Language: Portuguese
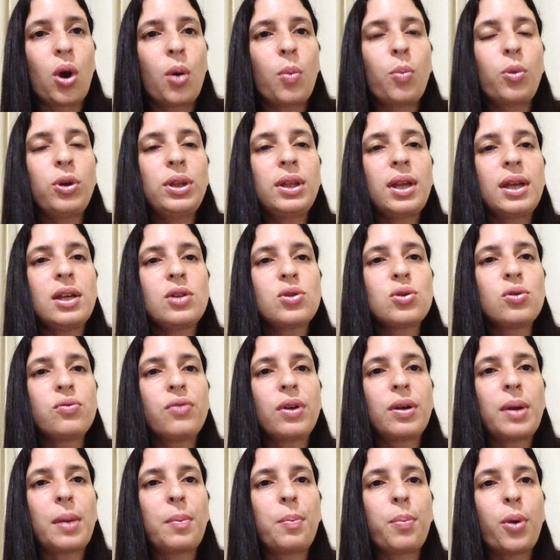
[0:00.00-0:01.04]
Muito, isso
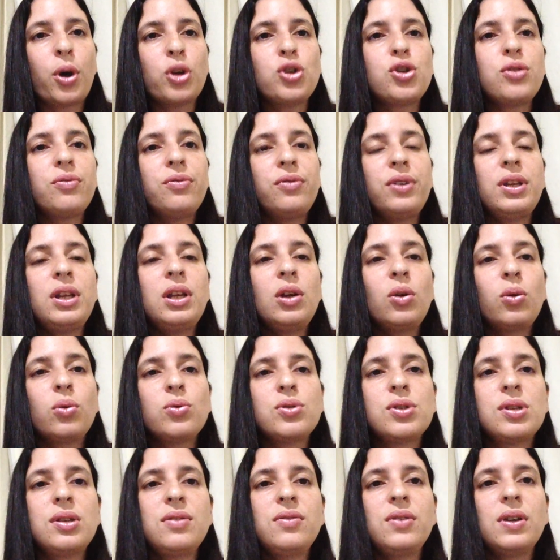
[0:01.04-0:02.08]
ah, pode vir,
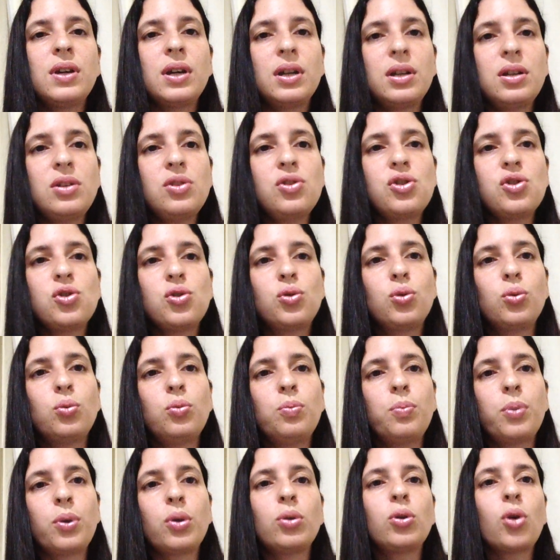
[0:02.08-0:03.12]
inclusive, antes de
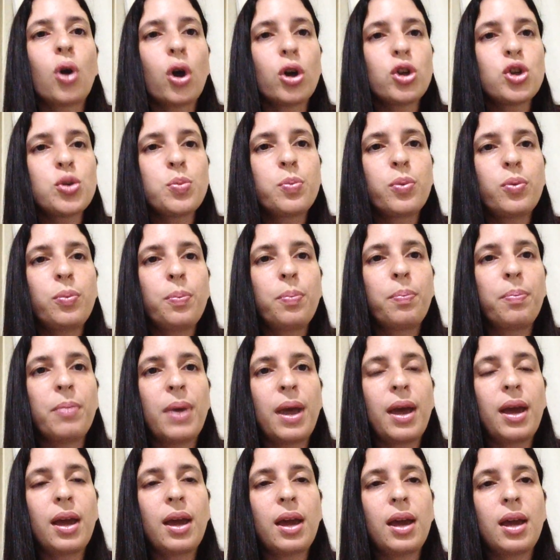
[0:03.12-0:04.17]
um protótipo
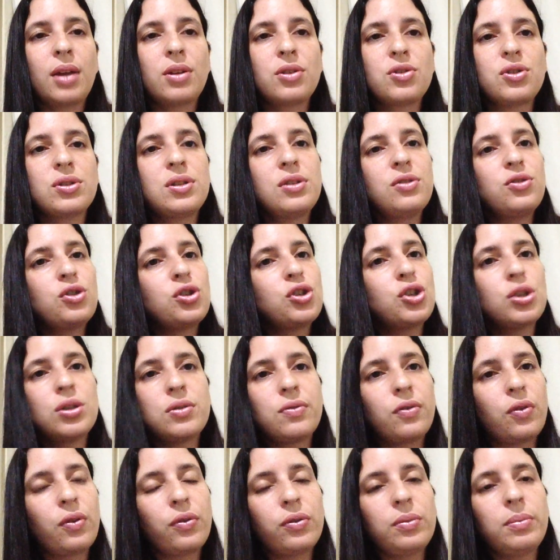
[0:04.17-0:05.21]
é, de, de
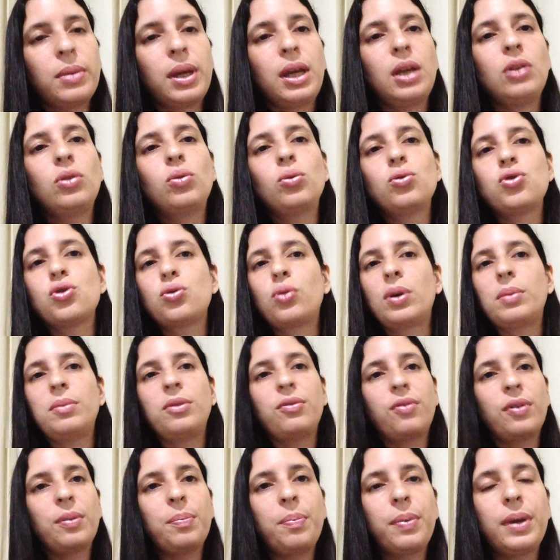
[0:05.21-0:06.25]
desenvolvimento de um
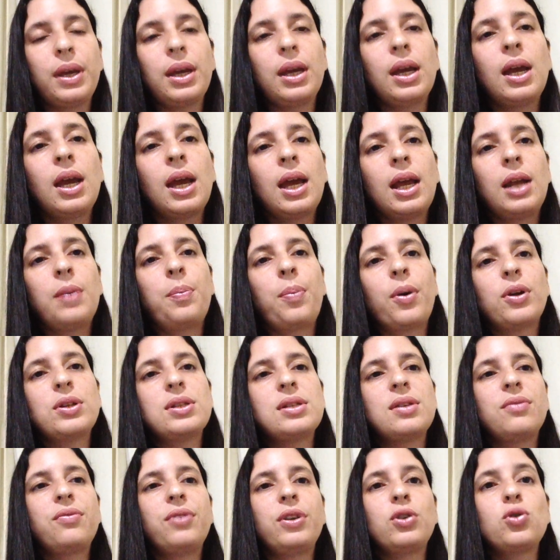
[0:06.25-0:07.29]
MVP, ele pode
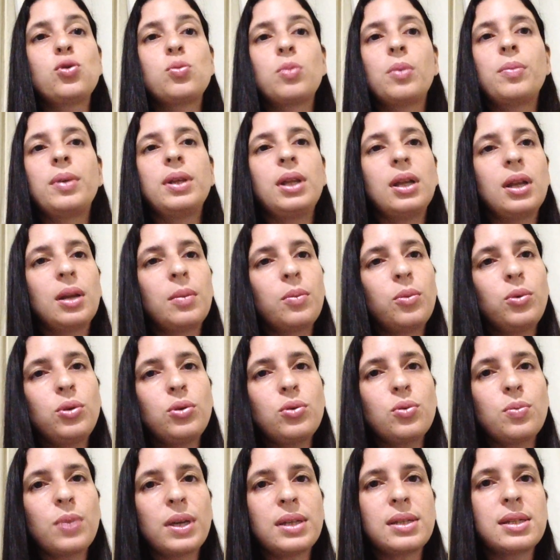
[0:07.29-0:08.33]
ser feito de uma maneira
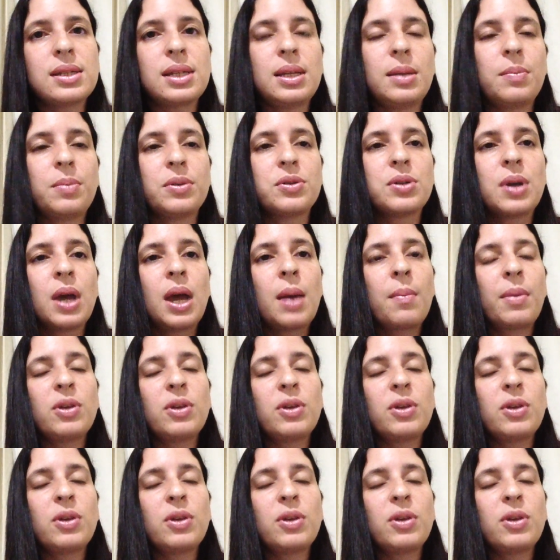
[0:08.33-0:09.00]
muito mais simples.